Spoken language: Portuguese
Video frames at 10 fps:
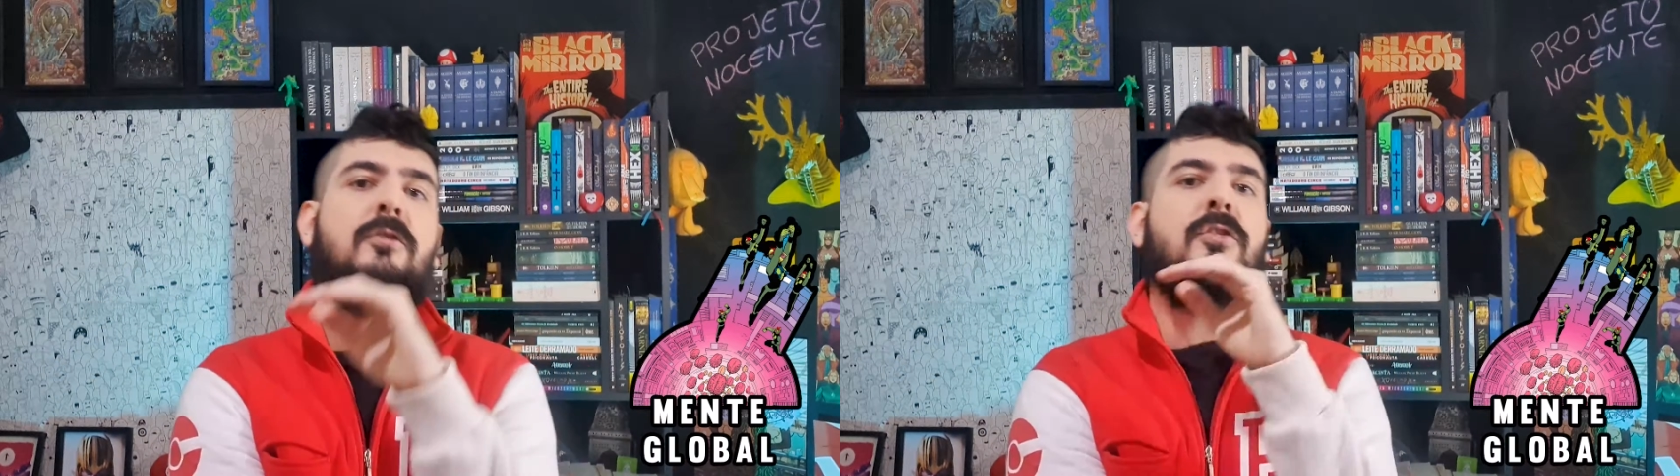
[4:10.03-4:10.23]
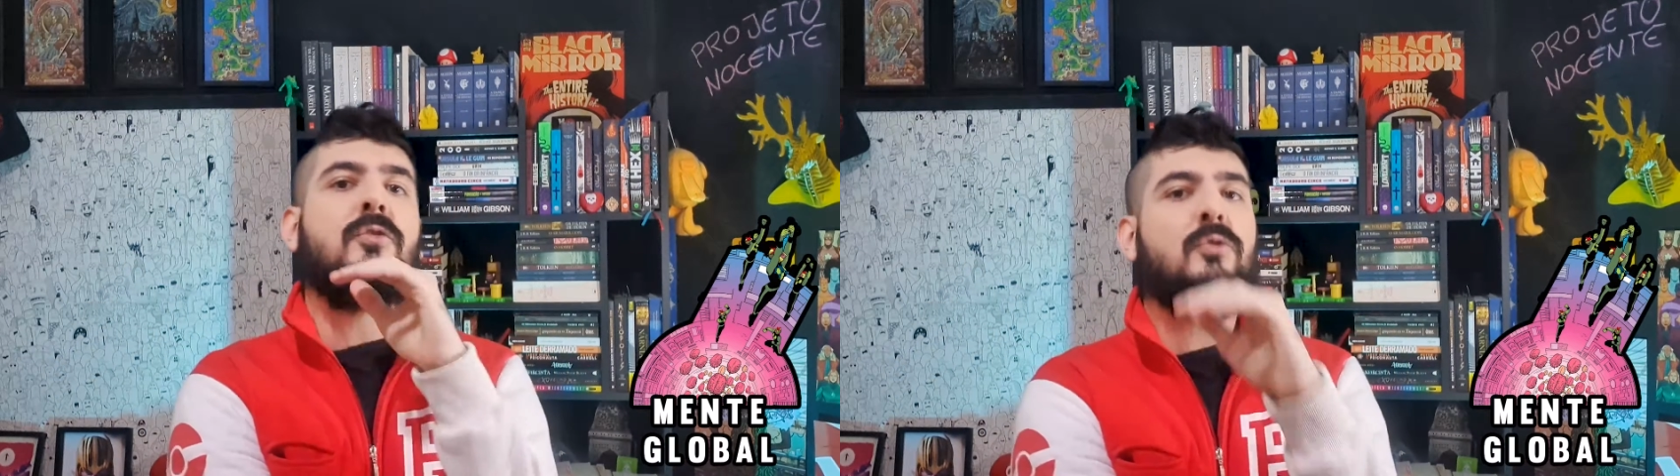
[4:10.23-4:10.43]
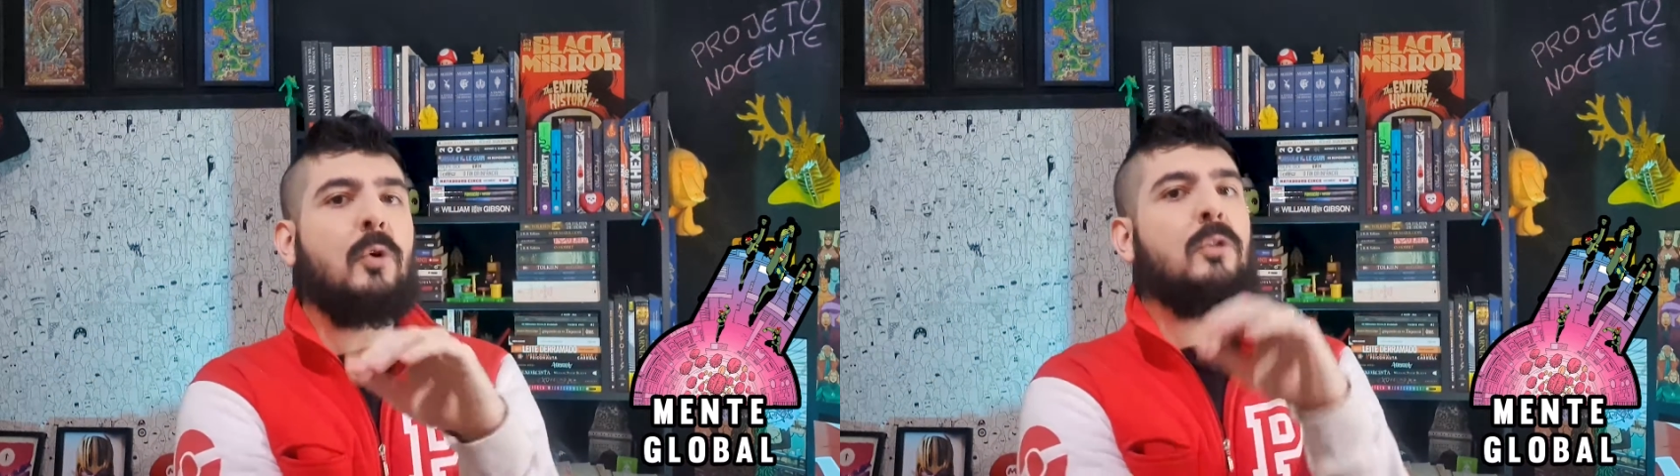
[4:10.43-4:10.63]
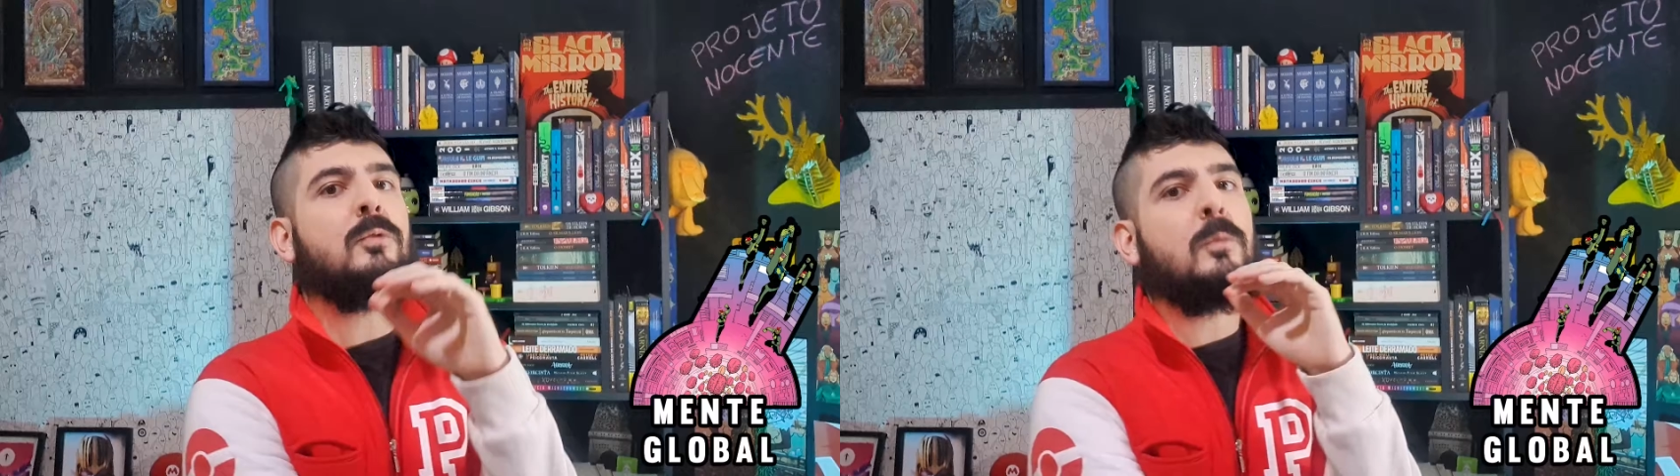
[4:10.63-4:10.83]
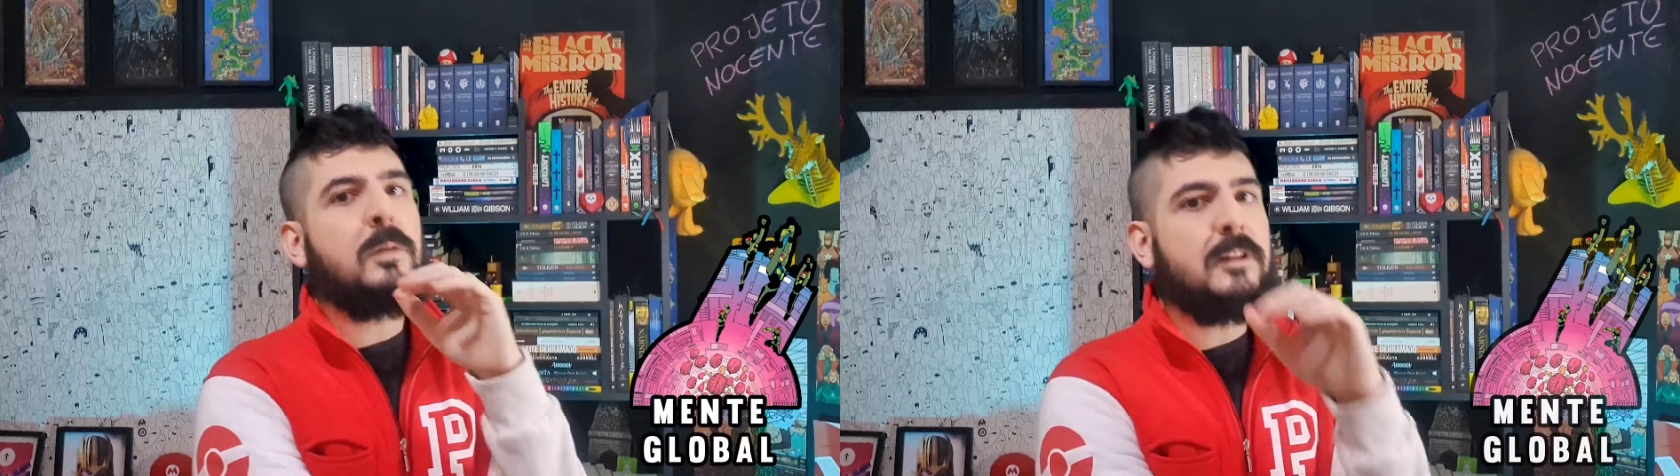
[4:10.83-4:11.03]
de
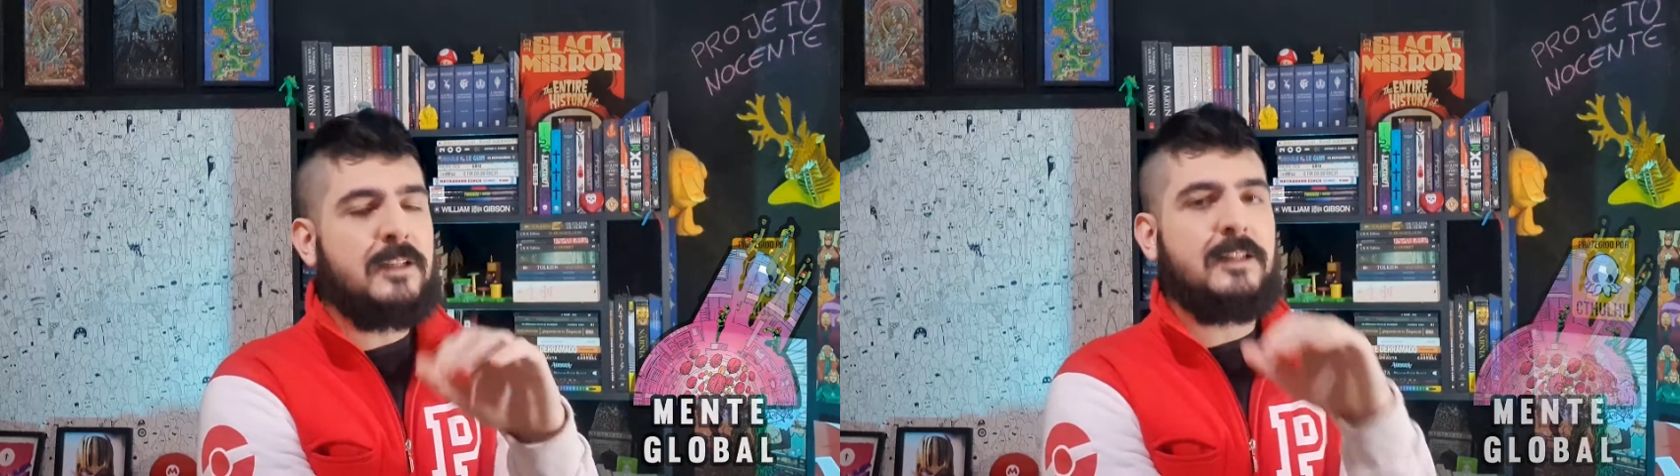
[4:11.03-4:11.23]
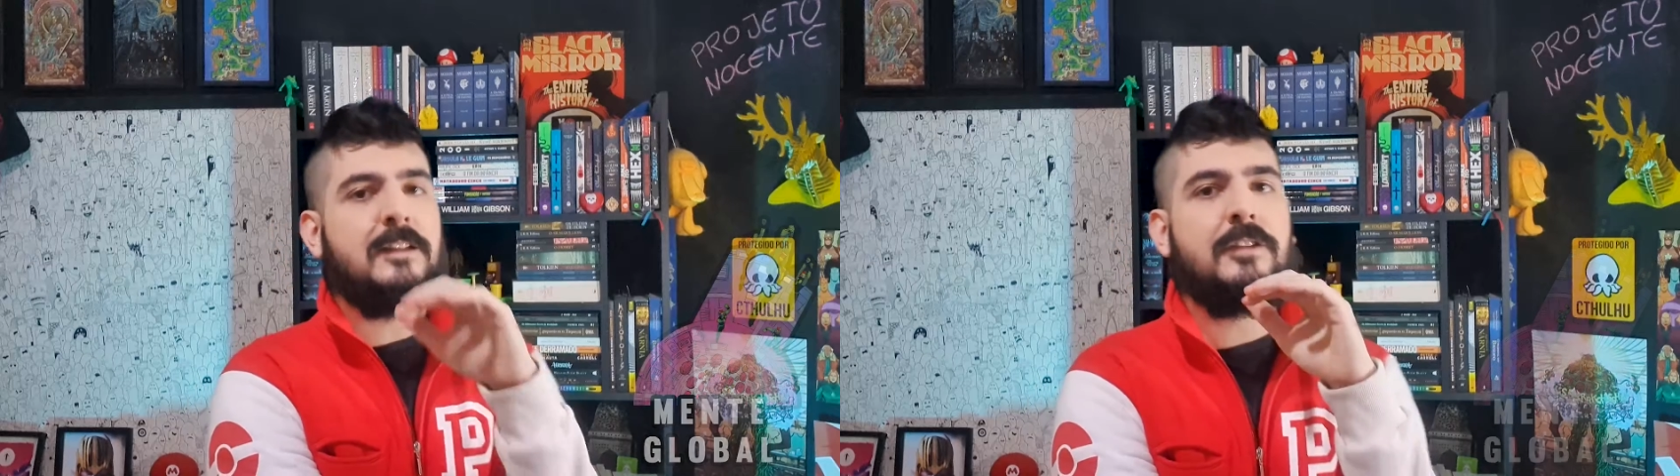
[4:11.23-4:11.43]
todo o planeta